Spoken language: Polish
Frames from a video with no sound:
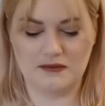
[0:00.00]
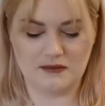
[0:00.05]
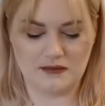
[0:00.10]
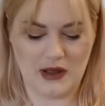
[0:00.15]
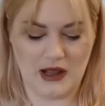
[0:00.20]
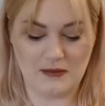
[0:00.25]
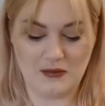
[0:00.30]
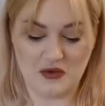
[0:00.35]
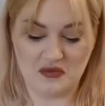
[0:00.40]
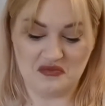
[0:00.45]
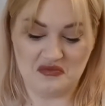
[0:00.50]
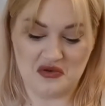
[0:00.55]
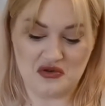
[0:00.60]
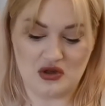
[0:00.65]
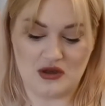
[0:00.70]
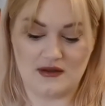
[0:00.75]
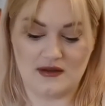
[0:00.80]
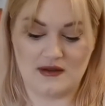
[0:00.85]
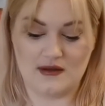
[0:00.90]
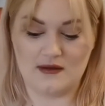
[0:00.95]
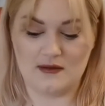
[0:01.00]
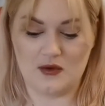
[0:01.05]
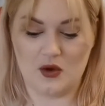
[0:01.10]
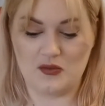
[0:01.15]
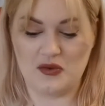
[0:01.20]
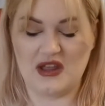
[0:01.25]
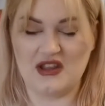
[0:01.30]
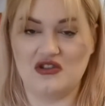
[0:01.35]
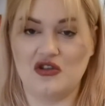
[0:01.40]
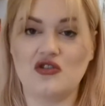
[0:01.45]
albo może z
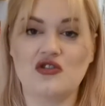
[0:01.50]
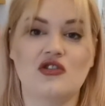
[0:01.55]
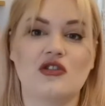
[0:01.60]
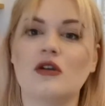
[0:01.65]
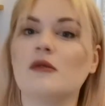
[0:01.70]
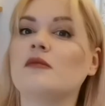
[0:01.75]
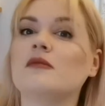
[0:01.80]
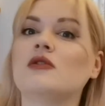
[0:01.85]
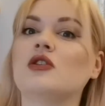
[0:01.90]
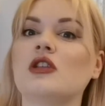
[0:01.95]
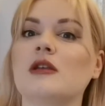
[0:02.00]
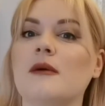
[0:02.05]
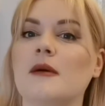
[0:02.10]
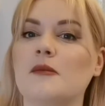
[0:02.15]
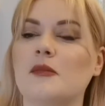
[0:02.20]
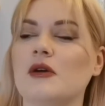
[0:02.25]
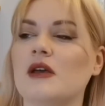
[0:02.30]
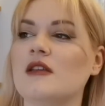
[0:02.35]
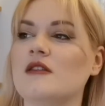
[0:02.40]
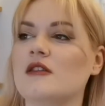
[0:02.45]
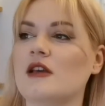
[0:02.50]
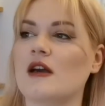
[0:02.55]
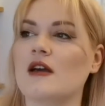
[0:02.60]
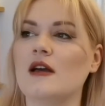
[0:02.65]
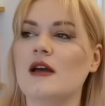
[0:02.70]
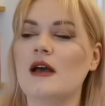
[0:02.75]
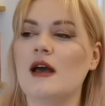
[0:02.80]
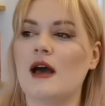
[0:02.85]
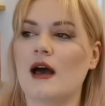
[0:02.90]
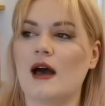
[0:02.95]
objętością, no nie mam pojęcia,
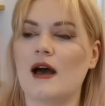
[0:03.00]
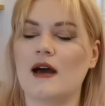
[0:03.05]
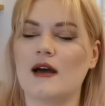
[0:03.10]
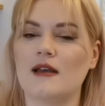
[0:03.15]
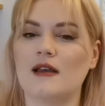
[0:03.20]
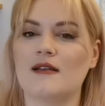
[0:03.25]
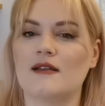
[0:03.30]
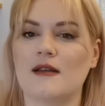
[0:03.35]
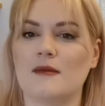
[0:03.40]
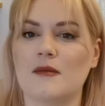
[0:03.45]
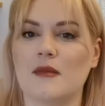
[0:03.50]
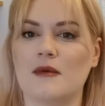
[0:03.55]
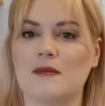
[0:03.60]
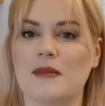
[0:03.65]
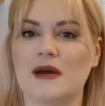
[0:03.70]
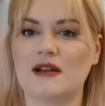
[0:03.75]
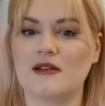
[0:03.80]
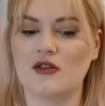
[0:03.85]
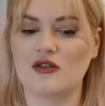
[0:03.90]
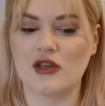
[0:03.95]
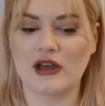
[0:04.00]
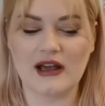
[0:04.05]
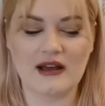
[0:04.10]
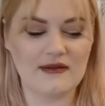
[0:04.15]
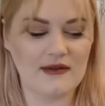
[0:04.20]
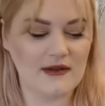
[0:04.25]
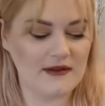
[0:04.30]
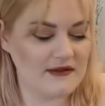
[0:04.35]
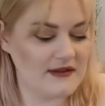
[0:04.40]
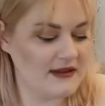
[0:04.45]
a jestem bardzo
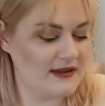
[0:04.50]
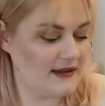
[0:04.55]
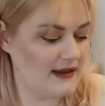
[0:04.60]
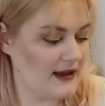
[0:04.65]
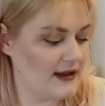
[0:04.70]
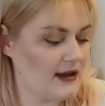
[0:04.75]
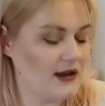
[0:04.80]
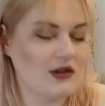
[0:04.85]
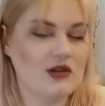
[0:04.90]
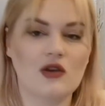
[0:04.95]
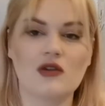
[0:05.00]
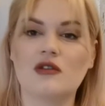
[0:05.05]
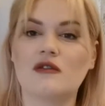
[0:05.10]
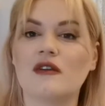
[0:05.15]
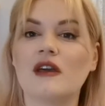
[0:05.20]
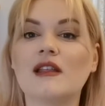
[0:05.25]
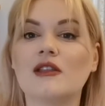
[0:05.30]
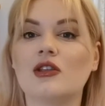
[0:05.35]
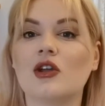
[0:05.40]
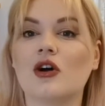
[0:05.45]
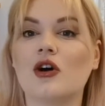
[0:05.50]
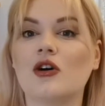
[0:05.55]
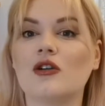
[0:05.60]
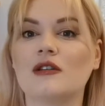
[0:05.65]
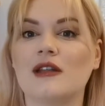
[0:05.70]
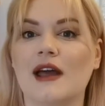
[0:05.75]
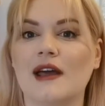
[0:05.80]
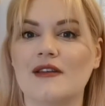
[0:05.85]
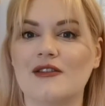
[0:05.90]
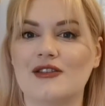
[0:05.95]
ciekawa, więc jak ktoś wie, to
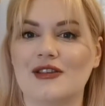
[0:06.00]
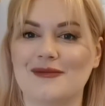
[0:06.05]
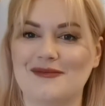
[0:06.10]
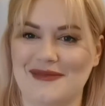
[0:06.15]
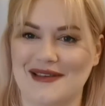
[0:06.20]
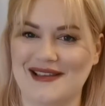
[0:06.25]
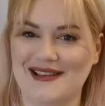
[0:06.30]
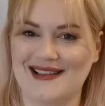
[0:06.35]
dajcie mi